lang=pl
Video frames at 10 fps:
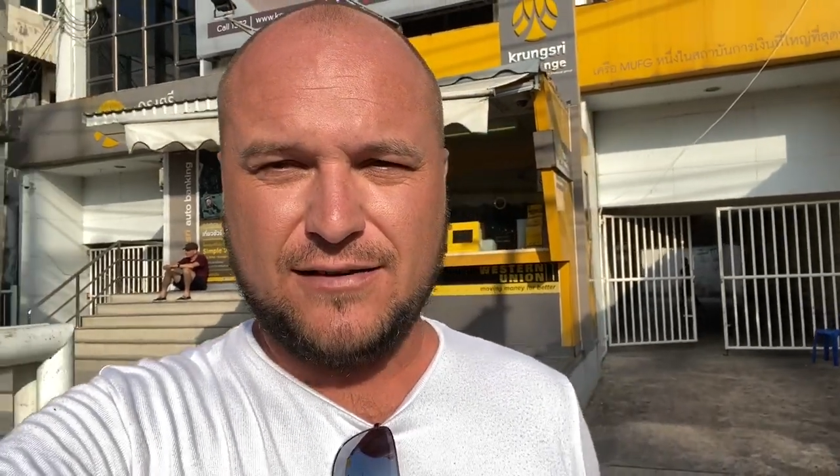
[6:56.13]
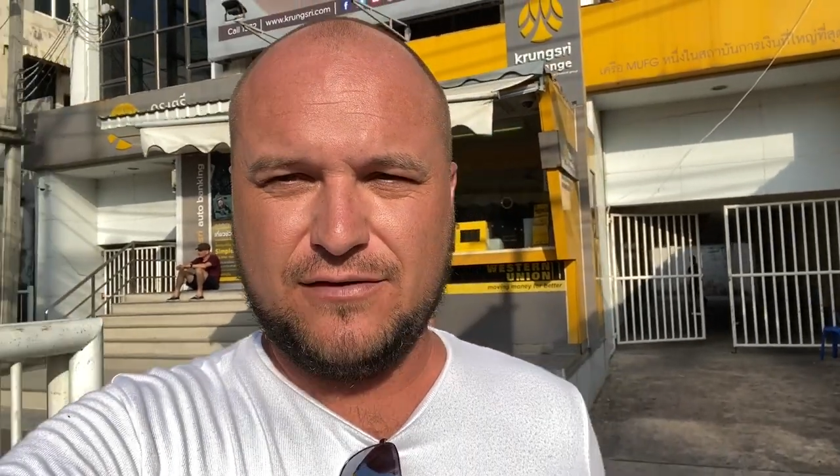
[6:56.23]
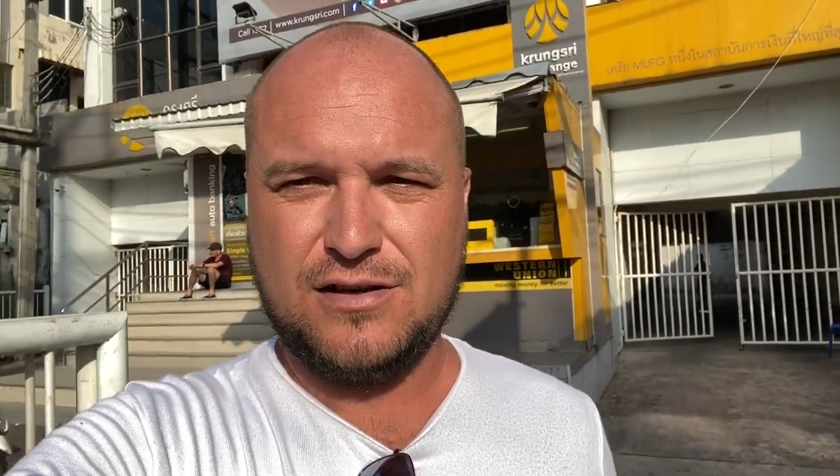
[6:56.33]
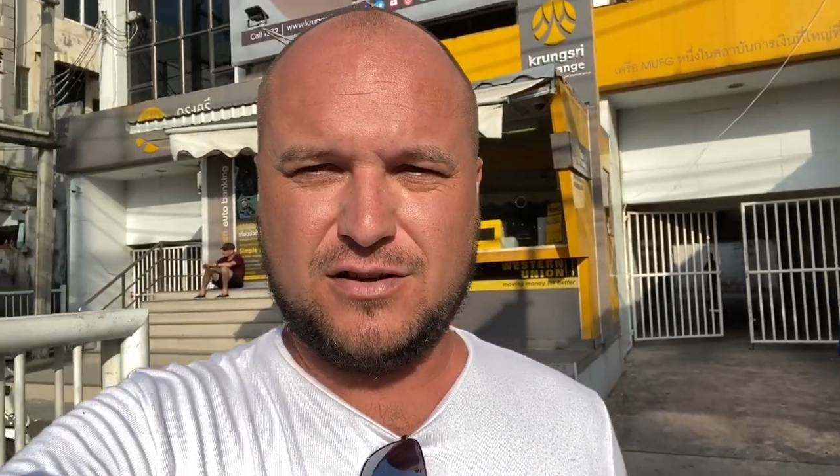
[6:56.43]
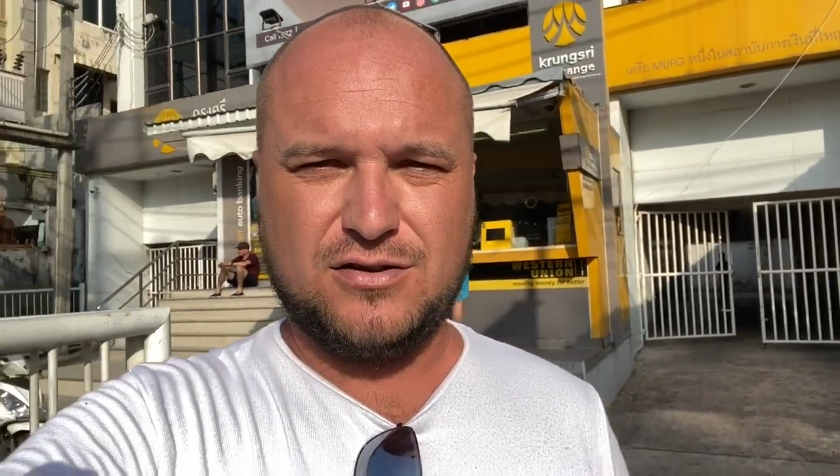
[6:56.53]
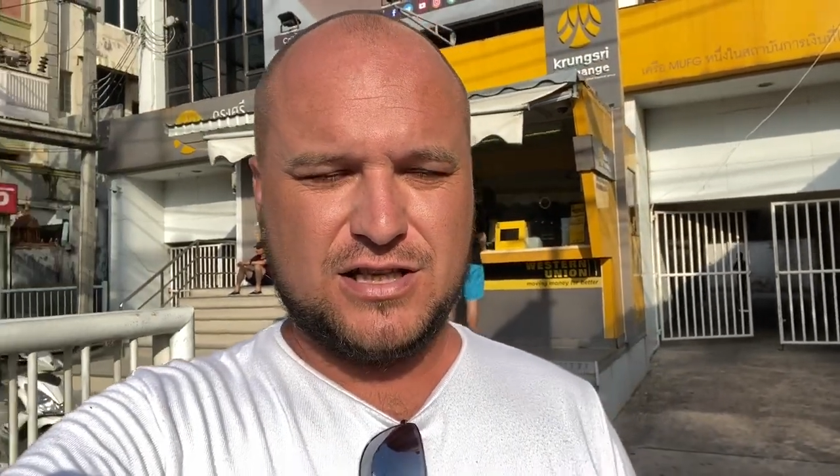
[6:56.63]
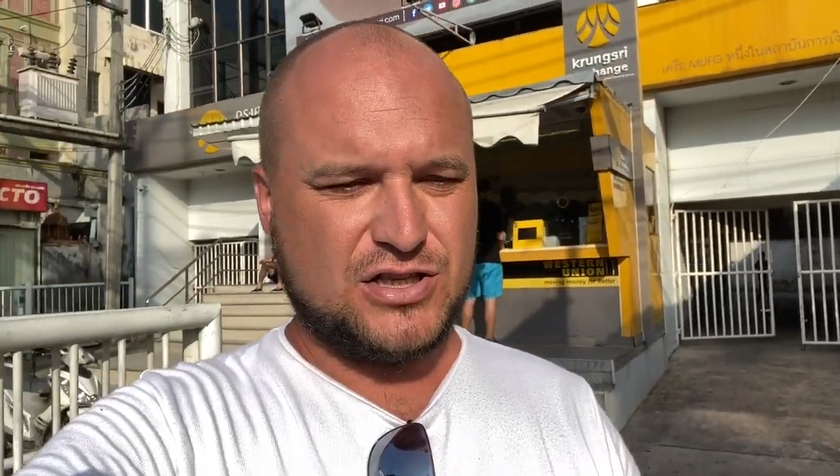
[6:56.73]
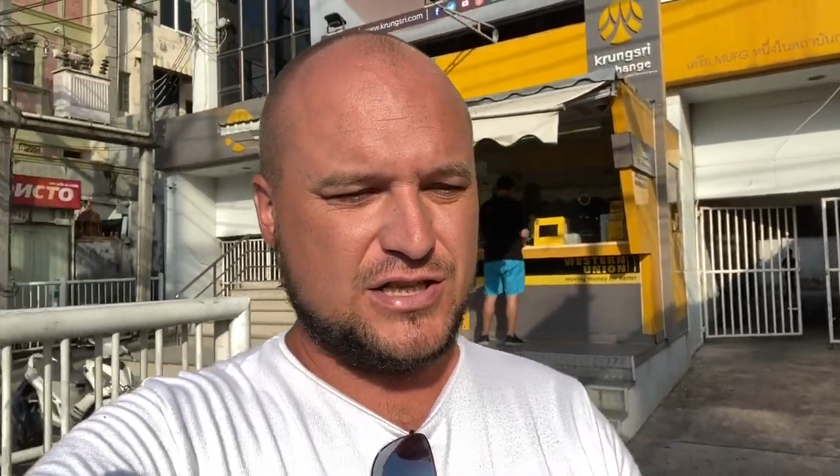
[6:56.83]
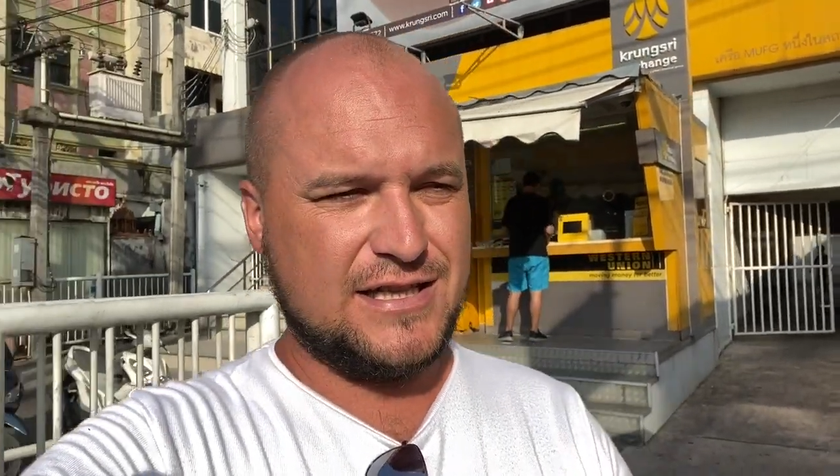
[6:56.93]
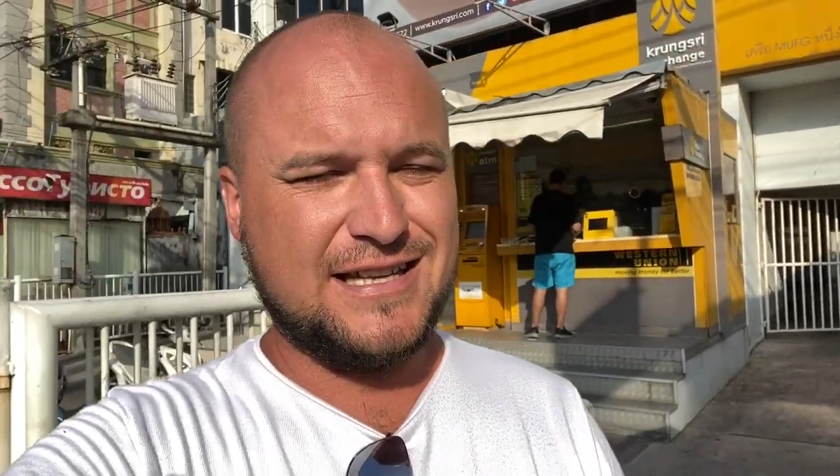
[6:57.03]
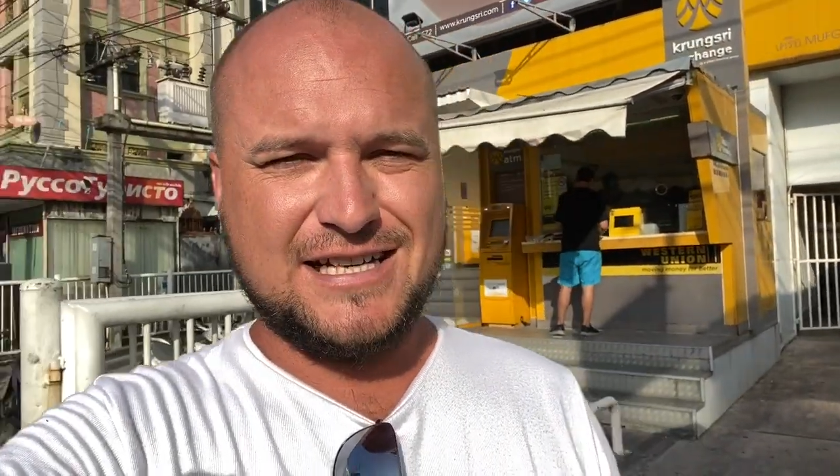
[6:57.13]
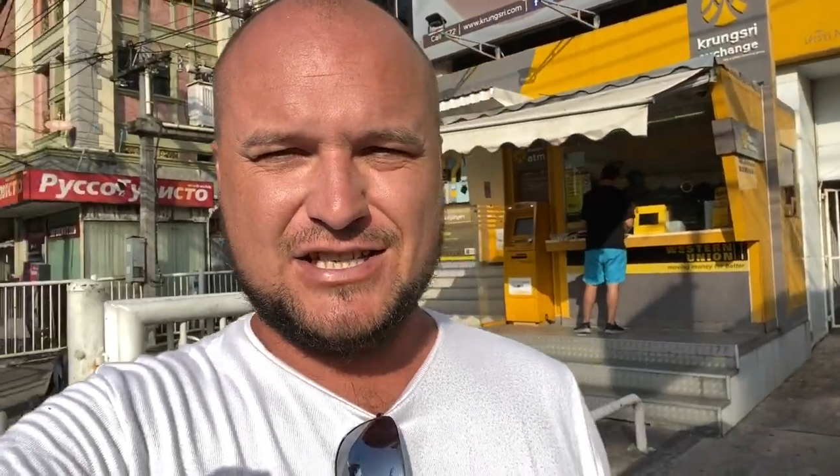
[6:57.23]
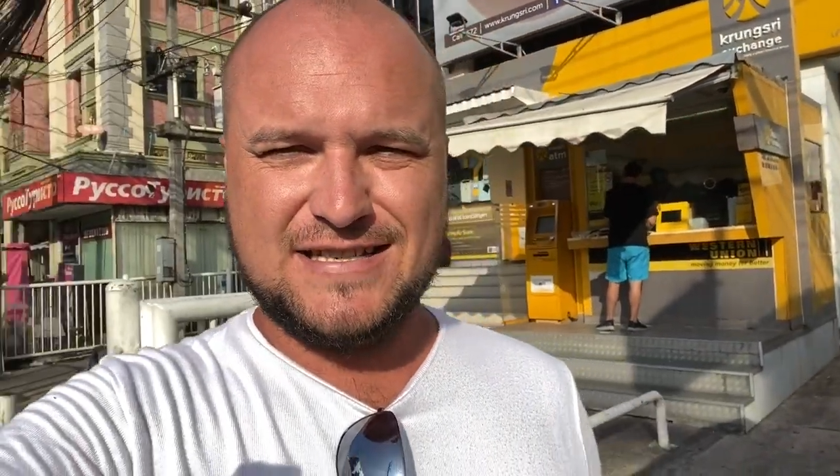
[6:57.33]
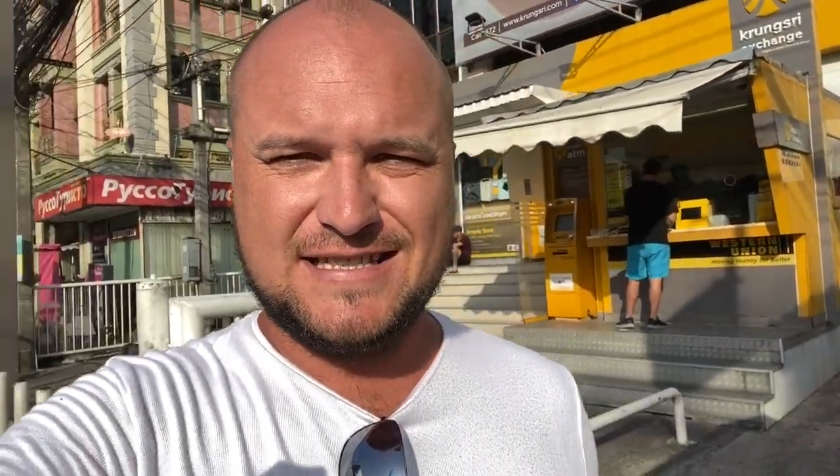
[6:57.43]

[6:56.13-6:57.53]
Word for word: a Wy koniecznie dajcie